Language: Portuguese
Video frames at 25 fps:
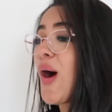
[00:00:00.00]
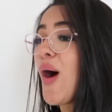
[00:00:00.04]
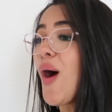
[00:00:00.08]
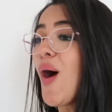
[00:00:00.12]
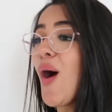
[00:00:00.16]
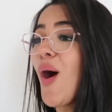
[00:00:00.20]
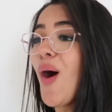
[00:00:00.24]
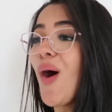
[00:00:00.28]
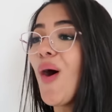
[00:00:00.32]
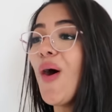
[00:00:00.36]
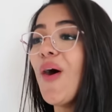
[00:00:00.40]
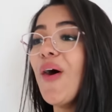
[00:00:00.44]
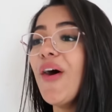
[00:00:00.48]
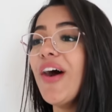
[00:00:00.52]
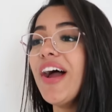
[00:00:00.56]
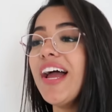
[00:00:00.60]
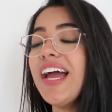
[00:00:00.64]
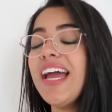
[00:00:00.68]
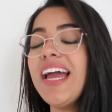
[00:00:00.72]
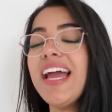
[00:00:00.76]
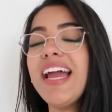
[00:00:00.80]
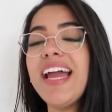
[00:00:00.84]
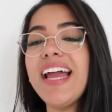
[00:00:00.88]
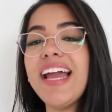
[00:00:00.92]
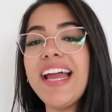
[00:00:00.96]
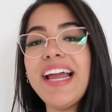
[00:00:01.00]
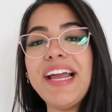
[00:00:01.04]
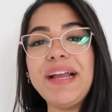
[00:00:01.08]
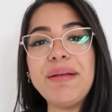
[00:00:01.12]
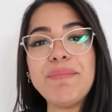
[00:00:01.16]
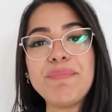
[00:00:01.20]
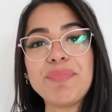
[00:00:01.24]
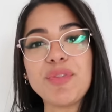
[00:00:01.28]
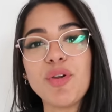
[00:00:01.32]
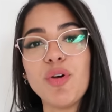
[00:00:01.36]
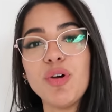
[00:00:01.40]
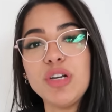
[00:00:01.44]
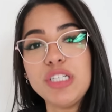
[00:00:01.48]
Ó,
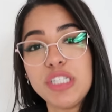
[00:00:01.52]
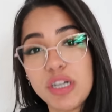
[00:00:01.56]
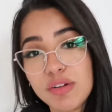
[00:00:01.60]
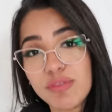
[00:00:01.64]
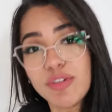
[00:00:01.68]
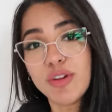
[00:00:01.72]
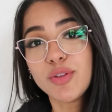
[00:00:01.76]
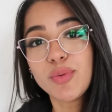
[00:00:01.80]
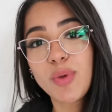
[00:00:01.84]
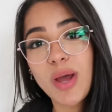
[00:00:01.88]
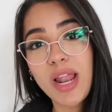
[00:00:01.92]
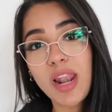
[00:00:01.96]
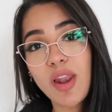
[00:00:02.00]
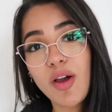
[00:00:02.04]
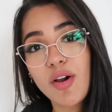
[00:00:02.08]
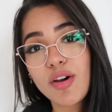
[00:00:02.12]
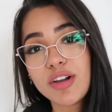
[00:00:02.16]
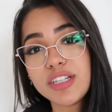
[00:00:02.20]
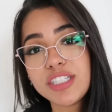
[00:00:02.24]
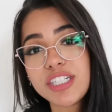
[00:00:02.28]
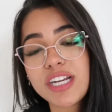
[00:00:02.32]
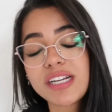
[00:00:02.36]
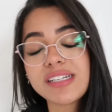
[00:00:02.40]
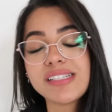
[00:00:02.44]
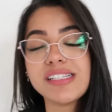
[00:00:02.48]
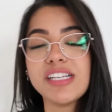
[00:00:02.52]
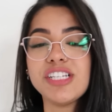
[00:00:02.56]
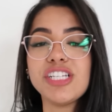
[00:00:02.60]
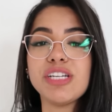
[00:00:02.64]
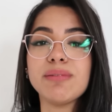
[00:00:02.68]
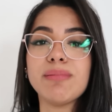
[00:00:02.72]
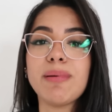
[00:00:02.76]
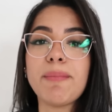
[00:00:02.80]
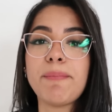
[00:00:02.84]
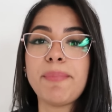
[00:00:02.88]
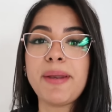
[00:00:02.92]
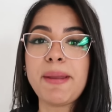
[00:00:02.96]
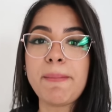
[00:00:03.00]
é, hoje eu vou numa loja que se
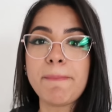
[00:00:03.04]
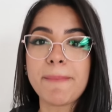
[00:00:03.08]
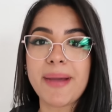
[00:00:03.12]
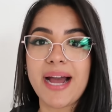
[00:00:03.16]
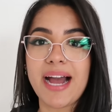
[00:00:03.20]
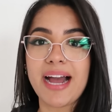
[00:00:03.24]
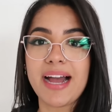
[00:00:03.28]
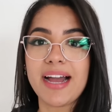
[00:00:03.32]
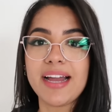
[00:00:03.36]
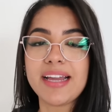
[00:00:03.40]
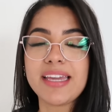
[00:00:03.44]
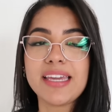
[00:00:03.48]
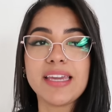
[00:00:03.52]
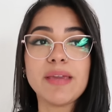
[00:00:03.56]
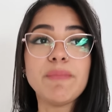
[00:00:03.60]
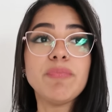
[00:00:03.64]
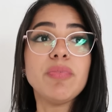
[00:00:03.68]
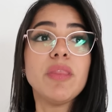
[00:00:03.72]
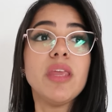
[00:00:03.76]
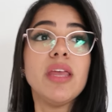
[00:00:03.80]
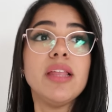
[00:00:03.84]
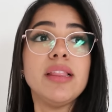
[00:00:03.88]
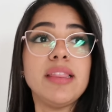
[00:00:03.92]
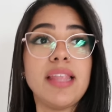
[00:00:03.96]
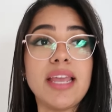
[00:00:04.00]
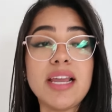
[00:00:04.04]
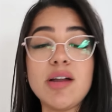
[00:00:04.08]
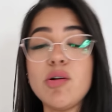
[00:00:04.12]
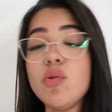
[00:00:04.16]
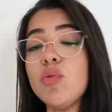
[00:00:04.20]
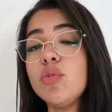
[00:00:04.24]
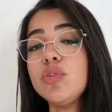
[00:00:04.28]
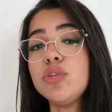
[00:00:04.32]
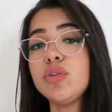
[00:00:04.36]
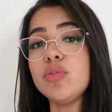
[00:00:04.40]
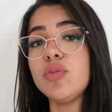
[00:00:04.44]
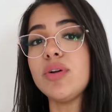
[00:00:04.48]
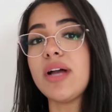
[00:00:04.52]
chama Primark, tem
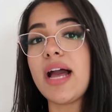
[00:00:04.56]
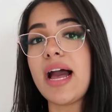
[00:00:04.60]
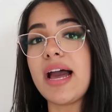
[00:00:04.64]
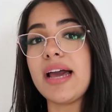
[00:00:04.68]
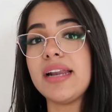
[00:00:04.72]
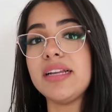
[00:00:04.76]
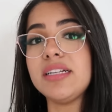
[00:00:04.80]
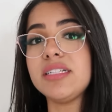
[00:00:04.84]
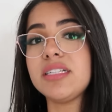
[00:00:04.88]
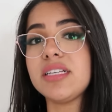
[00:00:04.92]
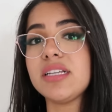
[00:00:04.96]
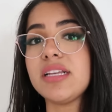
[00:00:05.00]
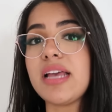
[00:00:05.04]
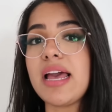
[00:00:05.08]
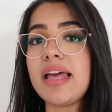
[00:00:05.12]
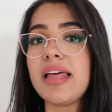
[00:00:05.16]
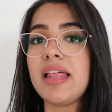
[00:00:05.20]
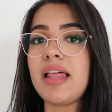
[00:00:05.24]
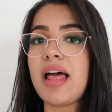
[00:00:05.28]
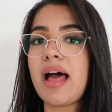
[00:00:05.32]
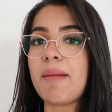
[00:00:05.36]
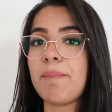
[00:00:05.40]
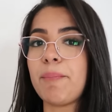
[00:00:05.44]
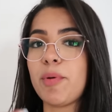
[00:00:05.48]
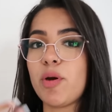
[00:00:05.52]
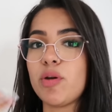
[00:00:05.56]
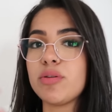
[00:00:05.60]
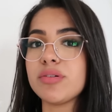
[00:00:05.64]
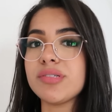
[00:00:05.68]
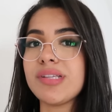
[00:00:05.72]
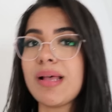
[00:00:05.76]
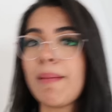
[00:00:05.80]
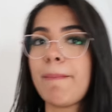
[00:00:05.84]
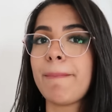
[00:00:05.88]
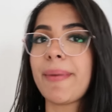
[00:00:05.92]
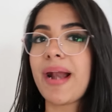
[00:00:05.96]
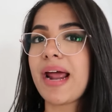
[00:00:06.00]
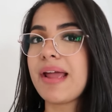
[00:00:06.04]
alguns lugares que a
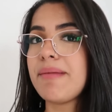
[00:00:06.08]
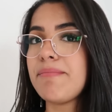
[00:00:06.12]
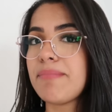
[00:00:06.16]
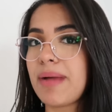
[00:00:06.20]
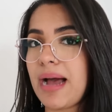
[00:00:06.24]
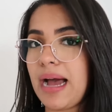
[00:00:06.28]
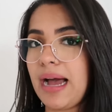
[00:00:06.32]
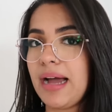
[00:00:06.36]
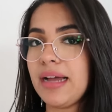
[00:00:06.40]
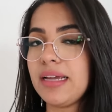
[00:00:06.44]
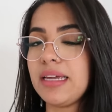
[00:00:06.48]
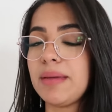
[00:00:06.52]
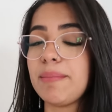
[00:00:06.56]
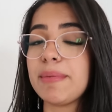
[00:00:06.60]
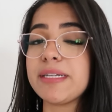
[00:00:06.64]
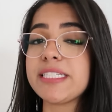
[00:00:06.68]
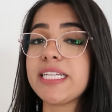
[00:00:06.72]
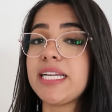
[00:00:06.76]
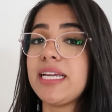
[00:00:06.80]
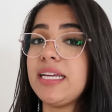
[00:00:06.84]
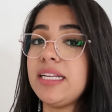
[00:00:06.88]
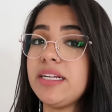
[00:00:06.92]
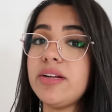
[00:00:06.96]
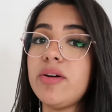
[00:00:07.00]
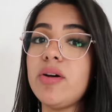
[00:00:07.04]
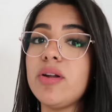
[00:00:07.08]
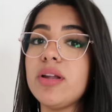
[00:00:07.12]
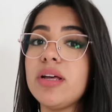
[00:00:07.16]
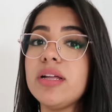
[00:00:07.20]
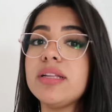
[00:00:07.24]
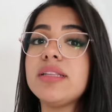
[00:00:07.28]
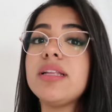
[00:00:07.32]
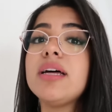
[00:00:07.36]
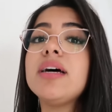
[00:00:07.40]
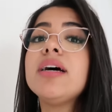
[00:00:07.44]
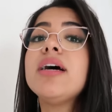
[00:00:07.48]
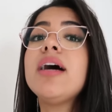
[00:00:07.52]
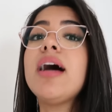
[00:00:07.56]
pronúncia é Primark, mas aqui na
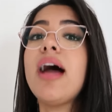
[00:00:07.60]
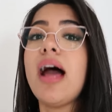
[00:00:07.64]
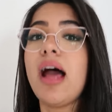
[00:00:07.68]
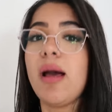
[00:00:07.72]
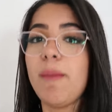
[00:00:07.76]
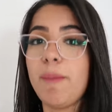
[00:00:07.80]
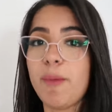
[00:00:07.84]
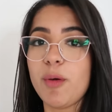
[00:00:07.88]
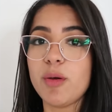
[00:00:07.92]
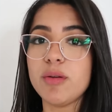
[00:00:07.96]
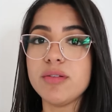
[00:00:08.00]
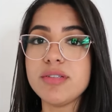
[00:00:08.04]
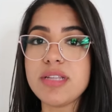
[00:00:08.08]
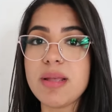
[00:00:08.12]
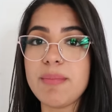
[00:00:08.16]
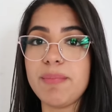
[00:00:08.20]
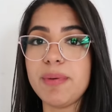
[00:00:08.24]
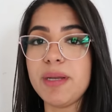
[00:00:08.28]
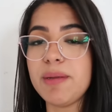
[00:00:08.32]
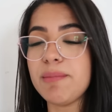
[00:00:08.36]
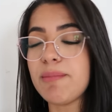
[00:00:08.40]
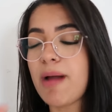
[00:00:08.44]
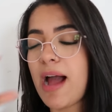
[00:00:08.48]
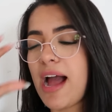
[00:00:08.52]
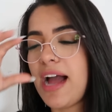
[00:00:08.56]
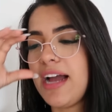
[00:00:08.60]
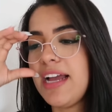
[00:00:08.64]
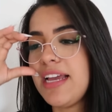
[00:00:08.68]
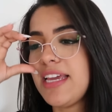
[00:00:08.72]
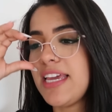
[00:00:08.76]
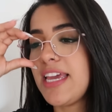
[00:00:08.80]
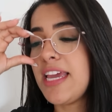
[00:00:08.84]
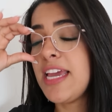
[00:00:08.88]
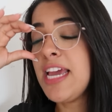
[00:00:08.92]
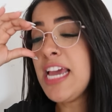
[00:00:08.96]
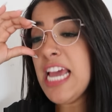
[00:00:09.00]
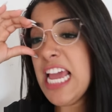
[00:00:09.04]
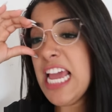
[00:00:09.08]
Holanda a pronúncia é Primark